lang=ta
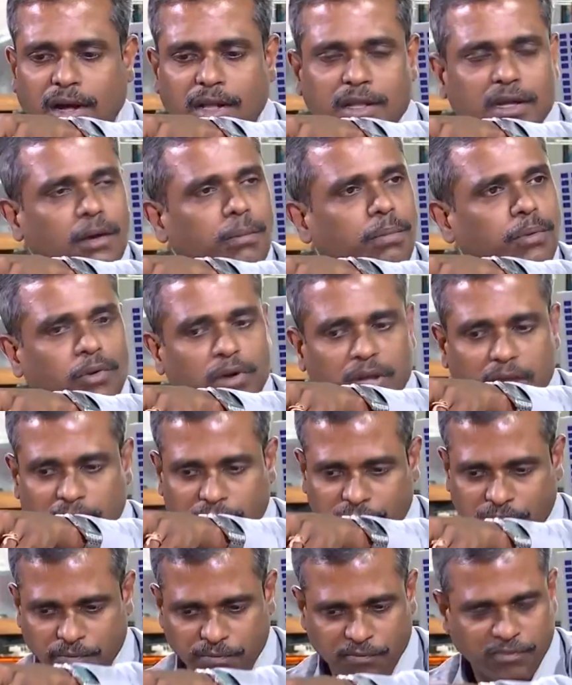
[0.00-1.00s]
அதுக்கப்புறம்
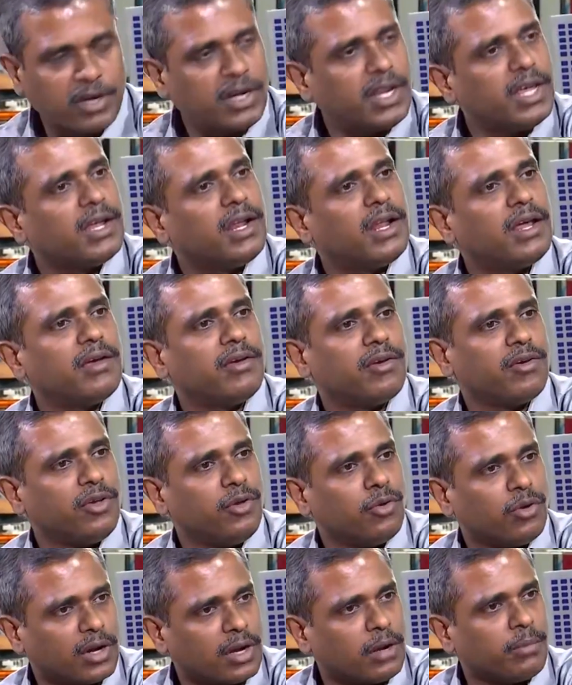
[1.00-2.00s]
நீங்கள் வெர்டிக்கலாக
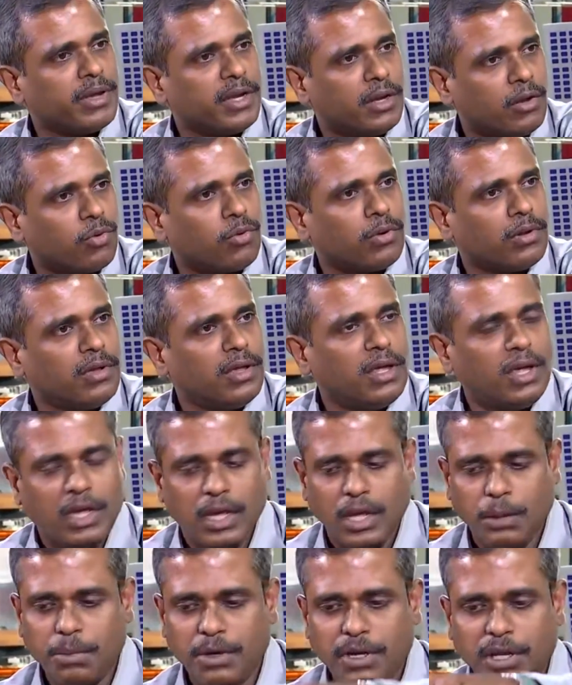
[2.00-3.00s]
யூ ஆர் கமிங் டவுன் ஓகே
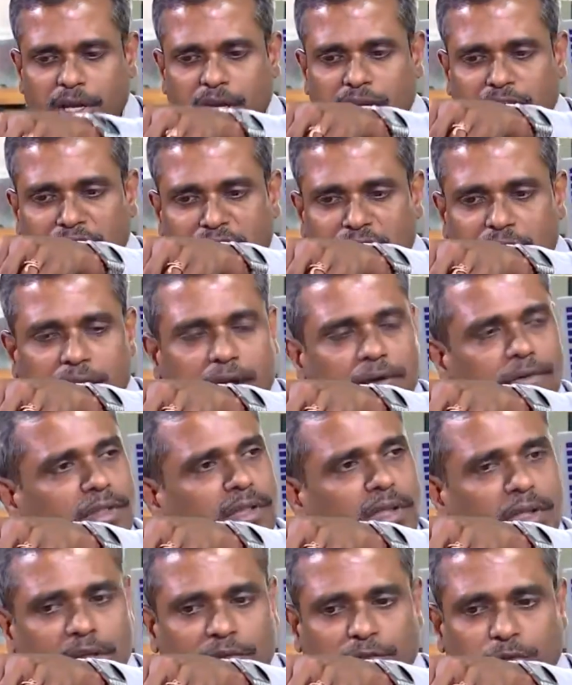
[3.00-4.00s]
இப்போ நீங்கள் இங்கே தான்
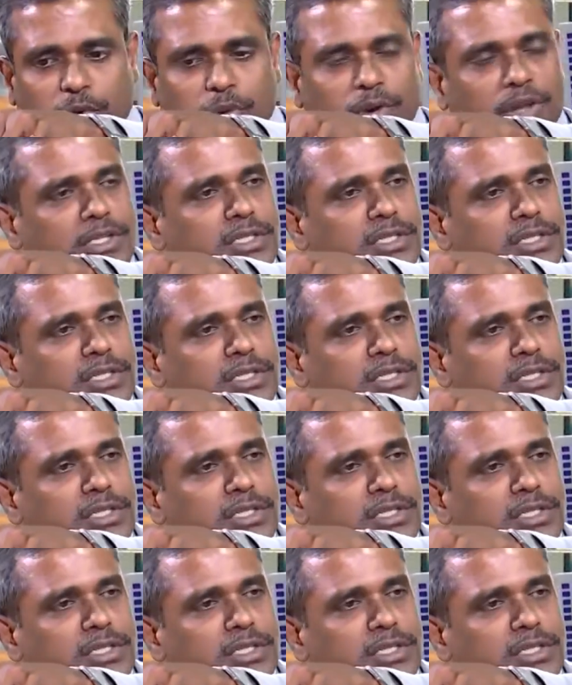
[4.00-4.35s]
வந்து அந்த ஃபோர்